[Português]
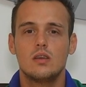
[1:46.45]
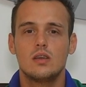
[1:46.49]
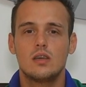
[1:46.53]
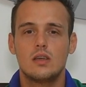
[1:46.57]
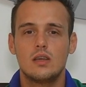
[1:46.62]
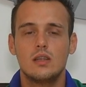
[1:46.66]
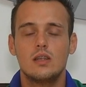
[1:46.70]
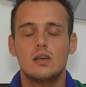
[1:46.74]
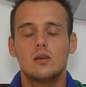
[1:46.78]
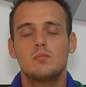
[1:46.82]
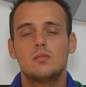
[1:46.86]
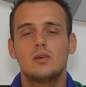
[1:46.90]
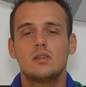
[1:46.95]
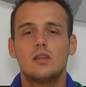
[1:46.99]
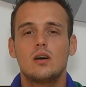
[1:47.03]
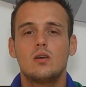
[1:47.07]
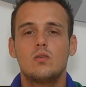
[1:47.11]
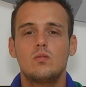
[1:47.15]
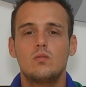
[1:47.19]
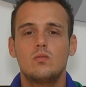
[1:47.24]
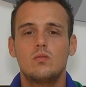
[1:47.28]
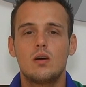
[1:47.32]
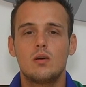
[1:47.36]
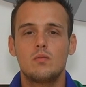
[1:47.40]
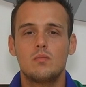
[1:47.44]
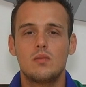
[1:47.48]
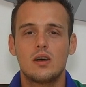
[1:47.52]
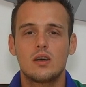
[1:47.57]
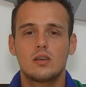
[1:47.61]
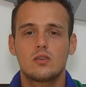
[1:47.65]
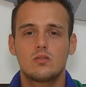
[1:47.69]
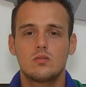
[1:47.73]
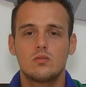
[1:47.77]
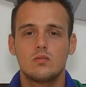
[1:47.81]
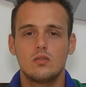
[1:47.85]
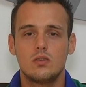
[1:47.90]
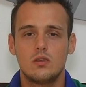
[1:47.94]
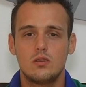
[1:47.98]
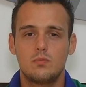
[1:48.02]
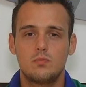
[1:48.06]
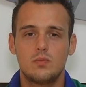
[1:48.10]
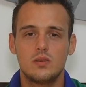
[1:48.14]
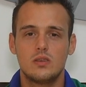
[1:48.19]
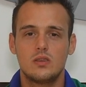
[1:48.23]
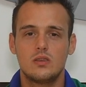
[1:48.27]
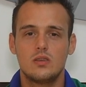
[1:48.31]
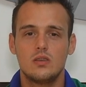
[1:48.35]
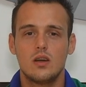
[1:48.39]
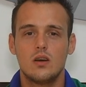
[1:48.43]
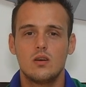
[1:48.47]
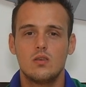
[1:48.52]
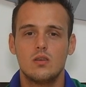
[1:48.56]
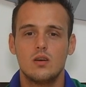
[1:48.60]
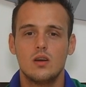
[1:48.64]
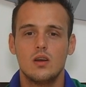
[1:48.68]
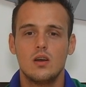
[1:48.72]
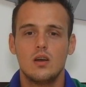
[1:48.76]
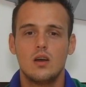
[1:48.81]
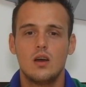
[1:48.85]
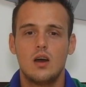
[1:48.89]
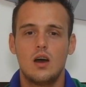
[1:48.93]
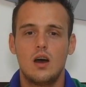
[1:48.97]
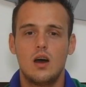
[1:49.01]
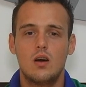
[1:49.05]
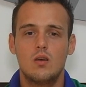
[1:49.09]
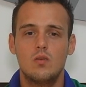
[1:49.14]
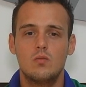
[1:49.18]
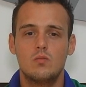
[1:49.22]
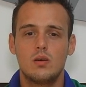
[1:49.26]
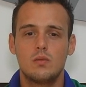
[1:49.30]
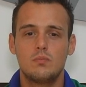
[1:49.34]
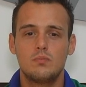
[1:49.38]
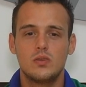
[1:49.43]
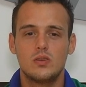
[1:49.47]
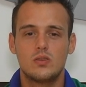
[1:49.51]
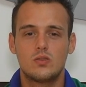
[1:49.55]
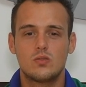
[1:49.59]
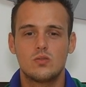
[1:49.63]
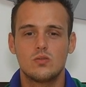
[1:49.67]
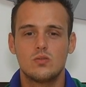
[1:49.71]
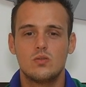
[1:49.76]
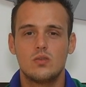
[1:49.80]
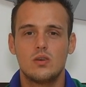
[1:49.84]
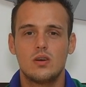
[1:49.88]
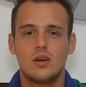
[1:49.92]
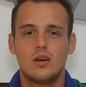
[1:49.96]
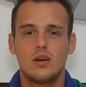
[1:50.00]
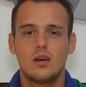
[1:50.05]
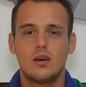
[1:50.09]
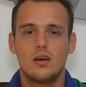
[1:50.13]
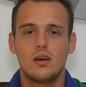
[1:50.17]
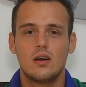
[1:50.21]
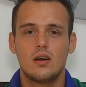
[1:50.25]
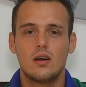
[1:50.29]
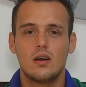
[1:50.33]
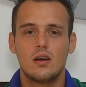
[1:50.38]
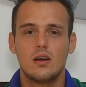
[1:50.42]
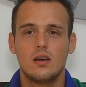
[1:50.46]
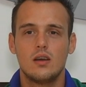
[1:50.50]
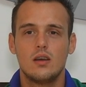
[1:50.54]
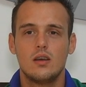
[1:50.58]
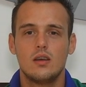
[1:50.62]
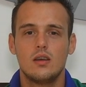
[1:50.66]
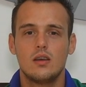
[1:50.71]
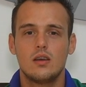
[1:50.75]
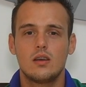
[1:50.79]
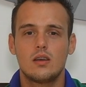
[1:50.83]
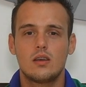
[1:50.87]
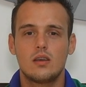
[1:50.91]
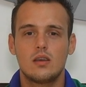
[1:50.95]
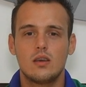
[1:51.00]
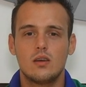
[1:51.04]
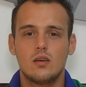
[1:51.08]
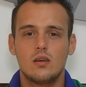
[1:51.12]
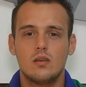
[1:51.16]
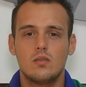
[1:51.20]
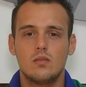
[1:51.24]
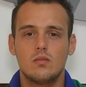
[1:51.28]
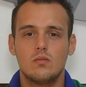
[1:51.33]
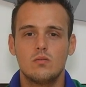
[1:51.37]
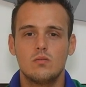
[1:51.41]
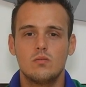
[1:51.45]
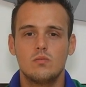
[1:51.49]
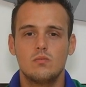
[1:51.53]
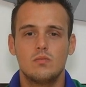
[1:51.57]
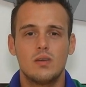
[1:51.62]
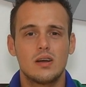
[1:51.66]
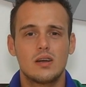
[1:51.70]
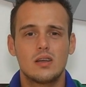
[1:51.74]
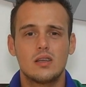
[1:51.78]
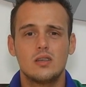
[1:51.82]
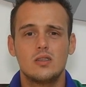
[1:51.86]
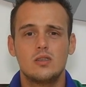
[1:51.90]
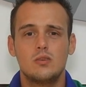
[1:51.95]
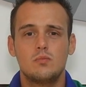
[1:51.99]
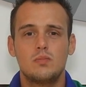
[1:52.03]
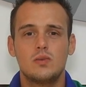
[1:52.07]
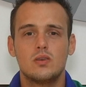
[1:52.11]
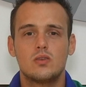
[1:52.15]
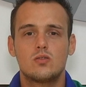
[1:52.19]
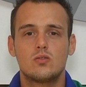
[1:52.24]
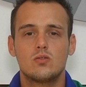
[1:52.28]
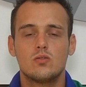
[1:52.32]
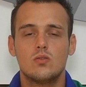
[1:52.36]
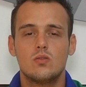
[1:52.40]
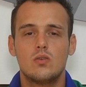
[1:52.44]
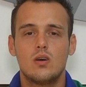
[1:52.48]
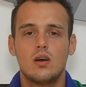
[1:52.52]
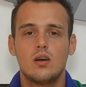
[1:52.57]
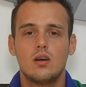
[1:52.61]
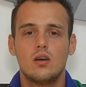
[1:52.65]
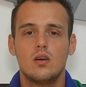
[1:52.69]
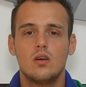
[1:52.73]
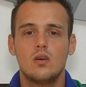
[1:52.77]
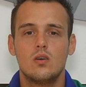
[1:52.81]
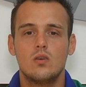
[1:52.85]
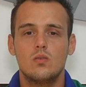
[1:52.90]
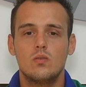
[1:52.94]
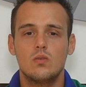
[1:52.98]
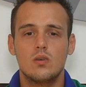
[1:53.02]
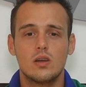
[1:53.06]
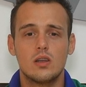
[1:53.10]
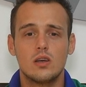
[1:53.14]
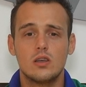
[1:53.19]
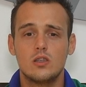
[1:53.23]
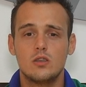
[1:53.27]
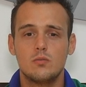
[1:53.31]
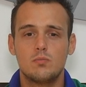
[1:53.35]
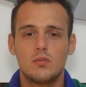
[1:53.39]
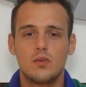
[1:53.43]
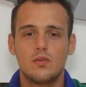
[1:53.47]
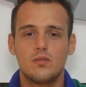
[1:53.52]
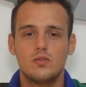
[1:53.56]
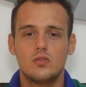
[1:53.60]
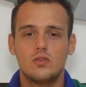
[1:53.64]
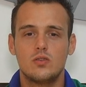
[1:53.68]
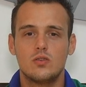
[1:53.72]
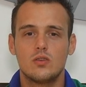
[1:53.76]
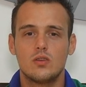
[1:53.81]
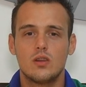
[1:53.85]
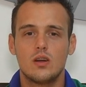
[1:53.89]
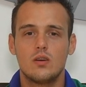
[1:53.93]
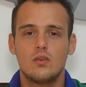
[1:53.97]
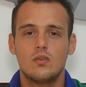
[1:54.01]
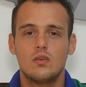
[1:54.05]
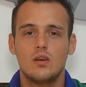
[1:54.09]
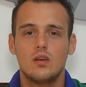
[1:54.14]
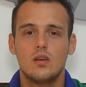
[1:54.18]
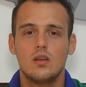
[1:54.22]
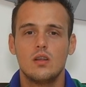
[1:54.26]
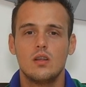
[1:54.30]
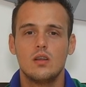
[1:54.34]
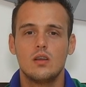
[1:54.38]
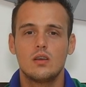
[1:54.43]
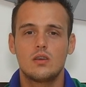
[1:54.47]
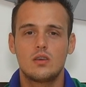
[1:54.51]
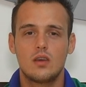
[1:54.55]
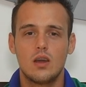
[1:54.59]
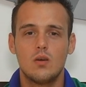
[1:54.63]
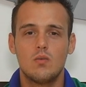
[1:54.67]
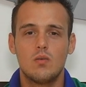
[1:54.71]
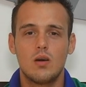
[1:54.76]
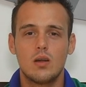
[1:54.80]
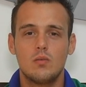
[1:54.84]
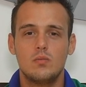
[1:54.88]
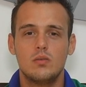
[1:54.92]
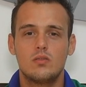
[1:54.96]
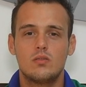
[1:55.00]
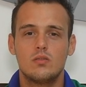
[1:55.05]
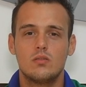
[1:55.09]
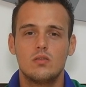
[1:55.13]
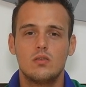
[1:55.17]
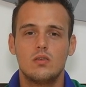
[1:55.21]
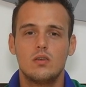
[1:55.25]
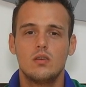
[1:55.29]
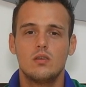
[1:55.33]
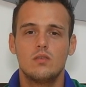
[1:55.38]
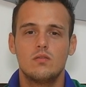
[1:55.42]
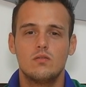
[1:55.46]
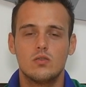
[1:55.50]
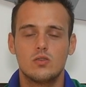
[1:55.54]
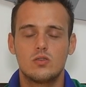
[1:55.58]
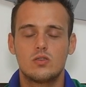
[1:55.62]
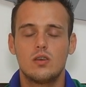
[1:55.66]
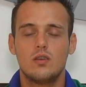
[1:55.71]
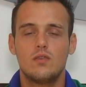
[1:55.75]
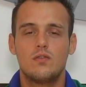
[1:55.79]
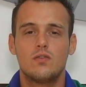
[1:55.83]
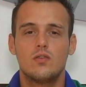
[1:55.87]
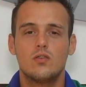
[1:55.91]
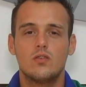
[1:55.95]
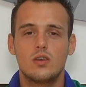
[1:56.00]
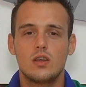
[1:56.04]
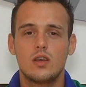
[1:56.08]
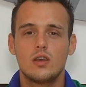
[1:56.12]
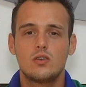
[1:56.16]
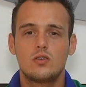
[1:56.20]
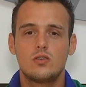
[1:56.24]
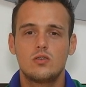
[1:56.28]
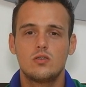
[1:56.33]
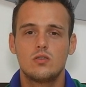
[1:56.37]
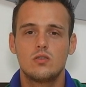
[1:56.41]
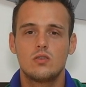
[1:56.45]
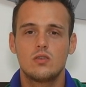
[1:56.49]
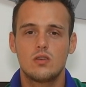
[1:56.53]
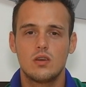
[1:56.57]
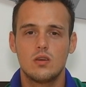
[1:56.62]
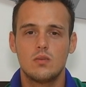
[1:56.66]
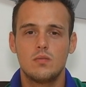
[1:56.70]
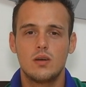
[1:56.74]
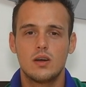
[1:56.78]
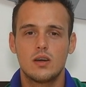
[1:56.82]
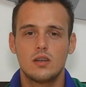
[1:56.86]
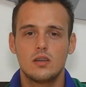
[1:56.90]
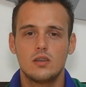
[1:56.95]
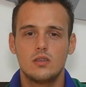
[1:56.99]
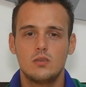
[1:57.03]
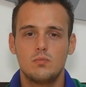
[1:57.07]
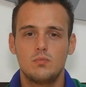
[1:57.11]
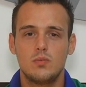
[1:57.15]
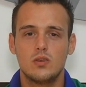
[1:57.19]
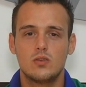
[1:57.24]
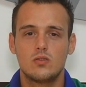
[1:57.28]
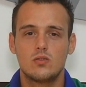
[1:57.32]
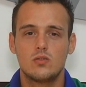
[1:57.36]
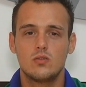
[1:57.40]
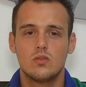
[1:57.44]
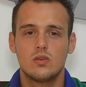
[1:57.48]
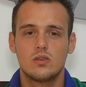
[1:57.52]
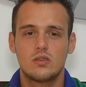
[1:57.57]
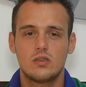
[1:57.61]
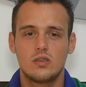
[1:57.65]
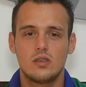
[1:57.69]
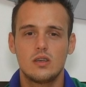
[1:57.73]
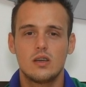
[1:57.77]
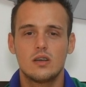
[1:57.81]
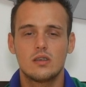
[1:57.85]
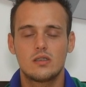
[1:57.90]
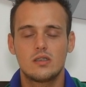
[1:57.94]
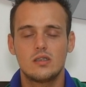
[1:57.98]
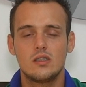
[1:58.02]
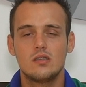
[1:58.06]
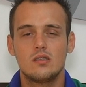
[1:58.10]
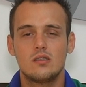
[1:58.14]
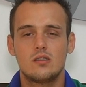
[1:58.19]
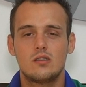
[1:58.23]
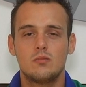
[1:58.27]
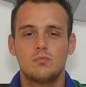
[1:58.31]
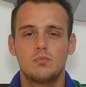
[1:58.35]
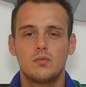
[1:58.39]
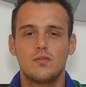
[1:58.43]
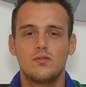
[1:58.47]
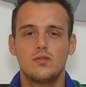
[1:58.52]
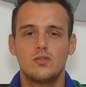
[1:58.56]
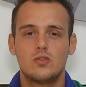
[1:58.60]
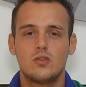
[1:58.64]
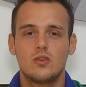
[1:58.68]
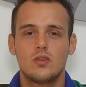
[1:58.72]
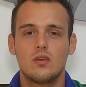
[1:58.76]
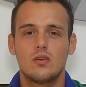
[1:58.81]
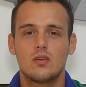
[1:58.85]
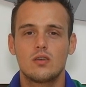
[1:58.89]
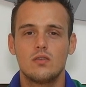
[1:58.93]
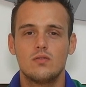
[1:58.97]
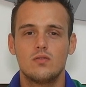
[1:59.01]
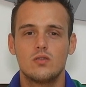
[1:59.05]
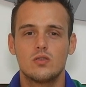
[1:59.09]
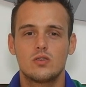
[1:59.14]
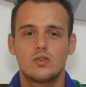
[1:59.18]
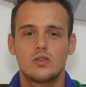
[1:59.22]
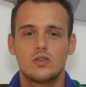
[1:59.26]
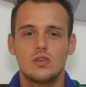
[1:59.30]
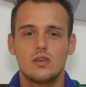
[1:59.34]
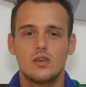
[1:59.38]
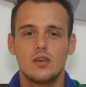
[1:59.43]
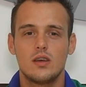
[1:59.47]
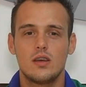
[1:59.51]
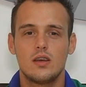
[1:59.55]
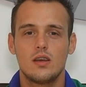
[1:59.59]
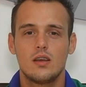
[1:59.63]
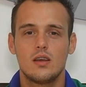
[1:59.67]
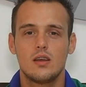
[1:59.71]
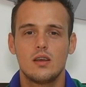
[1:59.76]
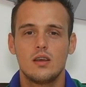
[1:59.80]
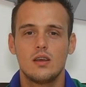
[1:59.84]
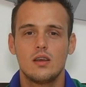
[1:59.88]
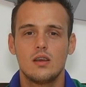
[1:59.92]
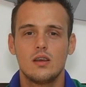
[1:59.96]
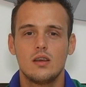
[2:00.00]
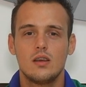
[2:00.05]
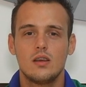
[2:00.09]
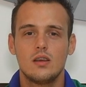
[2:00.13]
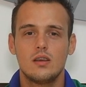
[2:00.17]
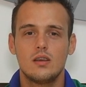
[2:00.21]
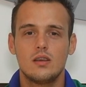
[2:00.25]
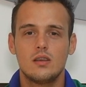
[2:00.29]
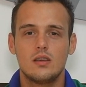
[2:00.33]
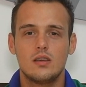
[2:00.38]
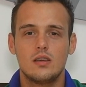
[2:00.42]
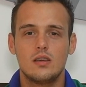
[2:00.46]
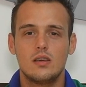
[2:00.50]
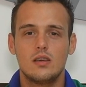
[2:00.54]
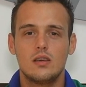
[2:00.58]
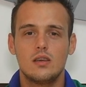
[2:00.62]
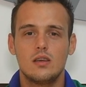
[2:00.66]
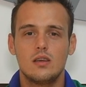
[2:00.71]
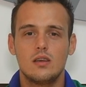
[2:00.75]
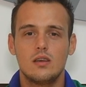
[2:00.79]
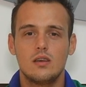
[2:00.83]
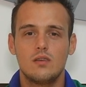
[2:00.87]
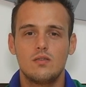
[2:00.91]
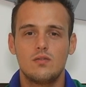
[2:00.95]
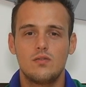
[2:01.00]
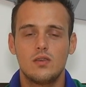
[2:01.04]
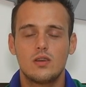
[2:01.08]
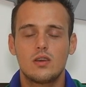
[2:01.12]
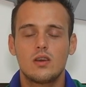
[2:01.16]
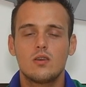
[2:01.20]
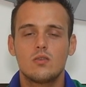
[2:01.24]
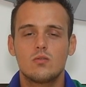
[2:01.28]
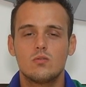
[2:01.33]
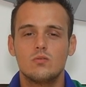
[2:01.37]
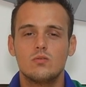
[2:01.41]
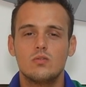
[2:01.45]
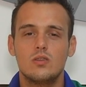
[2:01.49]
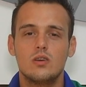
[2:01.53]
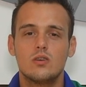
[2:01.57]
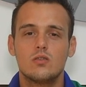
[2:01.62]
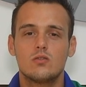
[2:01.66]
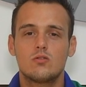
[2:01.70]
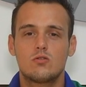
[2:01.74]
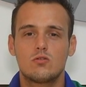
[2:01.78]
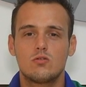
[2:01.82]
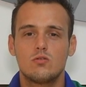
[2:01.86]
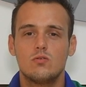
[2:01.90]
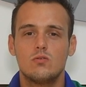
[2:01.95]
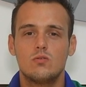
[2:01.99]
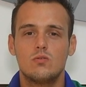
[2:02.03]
Queria mandar um abraço especial a uma pessoa que é uma grande pessoa, um grande profissional, que é o árbitro você, Florencio, que é uma grande pessoa, siga sendo esse profissional que você é. E fiquem com Deus.